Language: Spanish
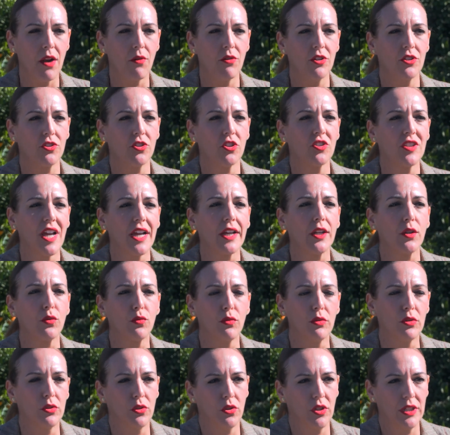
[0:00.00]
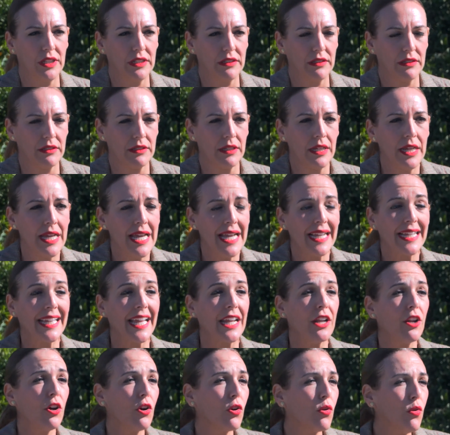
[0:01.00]
a nuestros agricultores,
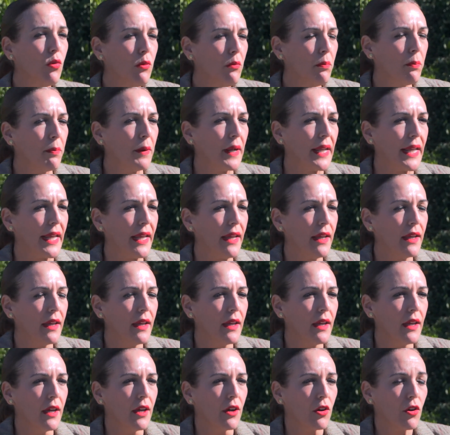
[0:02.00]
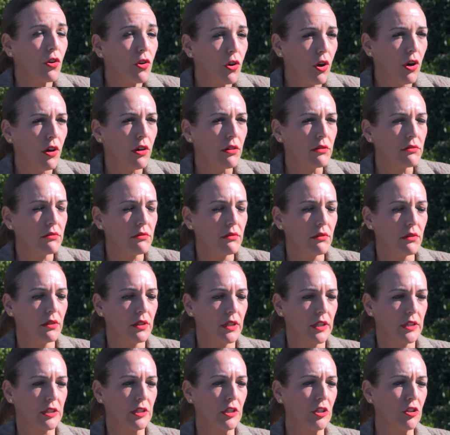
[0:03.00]
que no cumple con
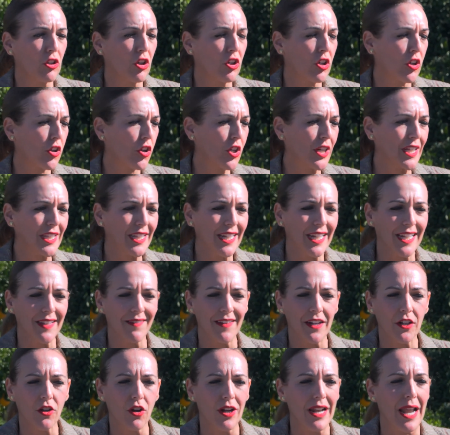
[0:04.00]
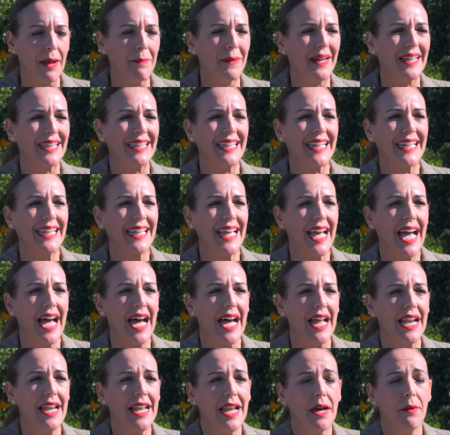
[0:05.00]
todo lo que tiene que ver con la
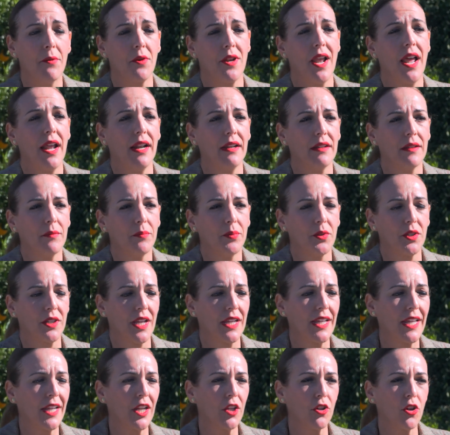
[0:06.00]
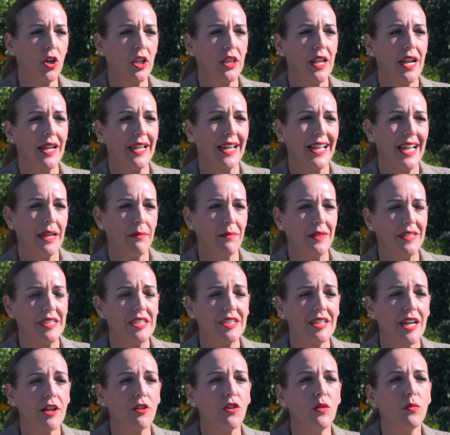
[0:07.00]
materia laboral, porque hay que recordar que la
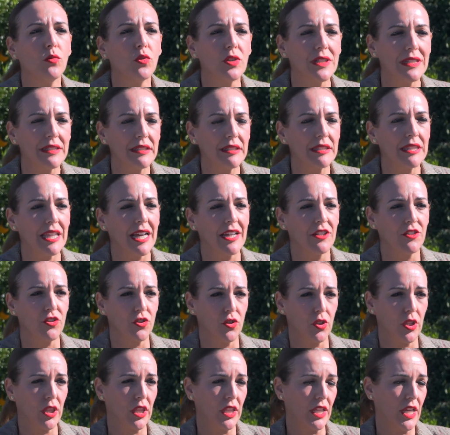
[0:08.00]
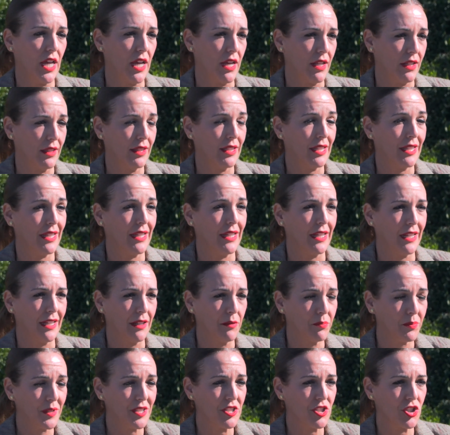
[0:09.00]
ministra comunista, socia
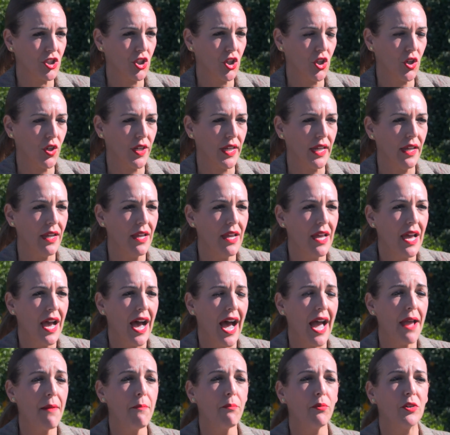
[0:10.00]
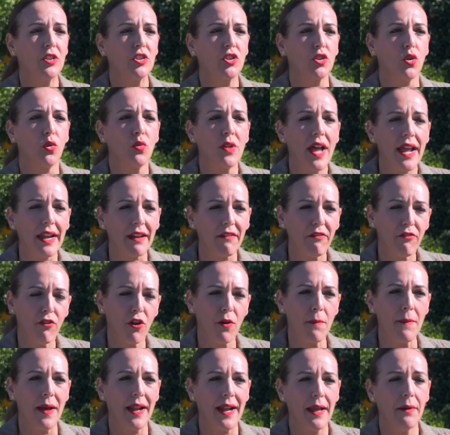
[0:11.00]
del PSOE, ha impuesto una
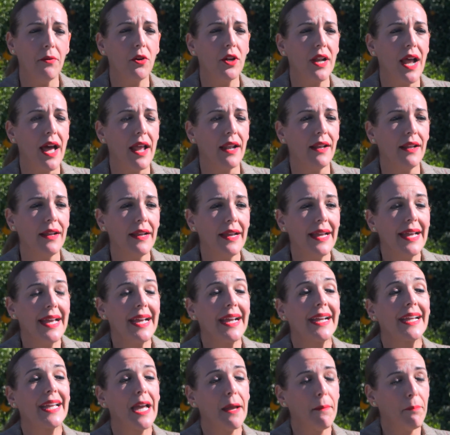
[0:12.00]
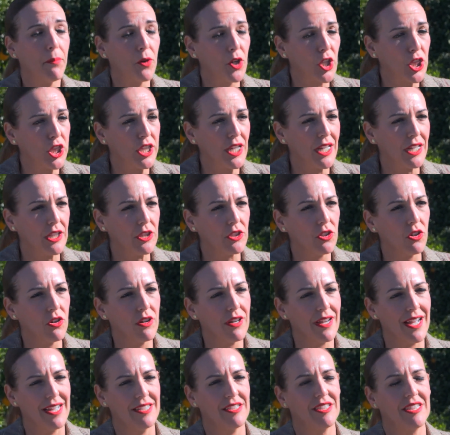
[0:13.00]
reforma laboral que, por cierto,
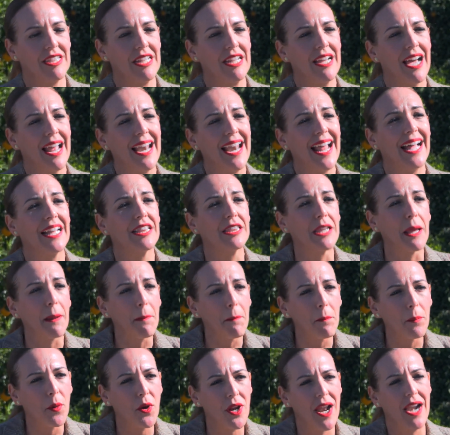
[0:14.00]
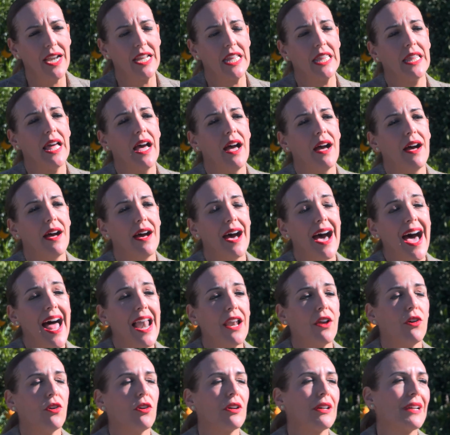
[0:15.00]
castiga la temporalidad,
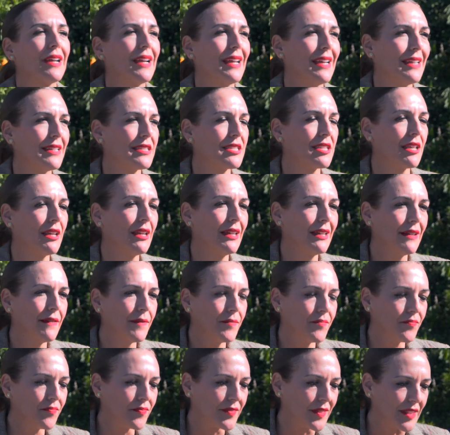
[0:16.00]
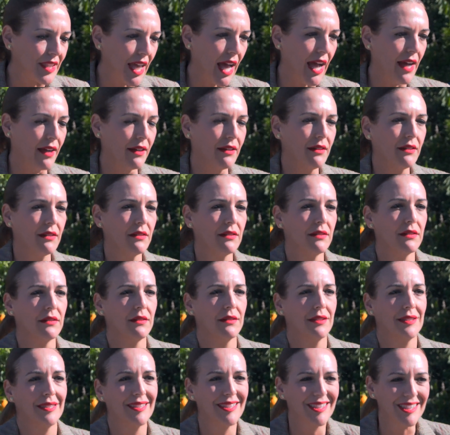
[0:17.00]
algo que es tan
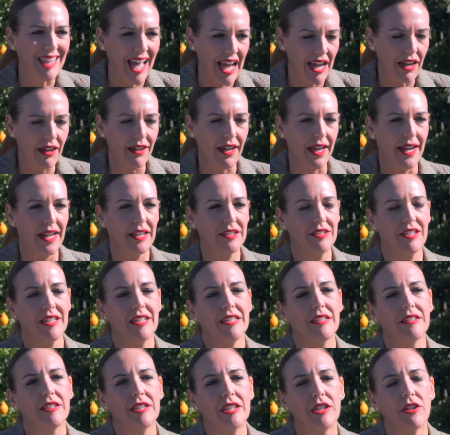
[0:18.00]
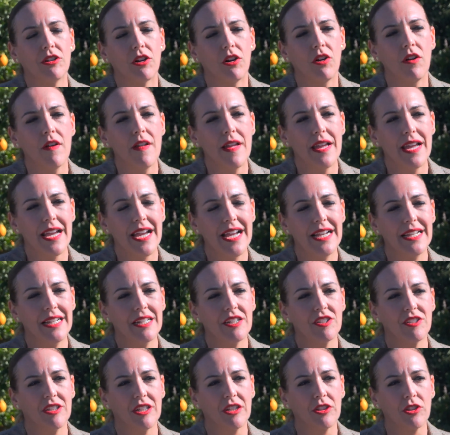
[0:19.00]
tan característico en
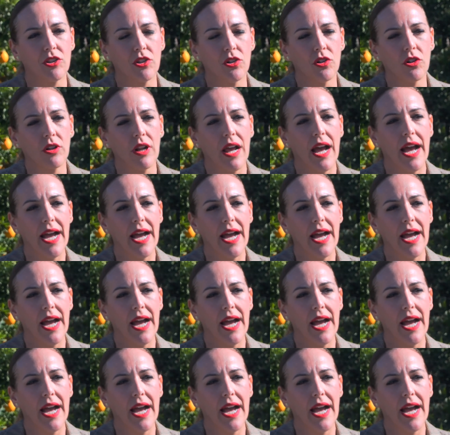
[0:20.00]
el sector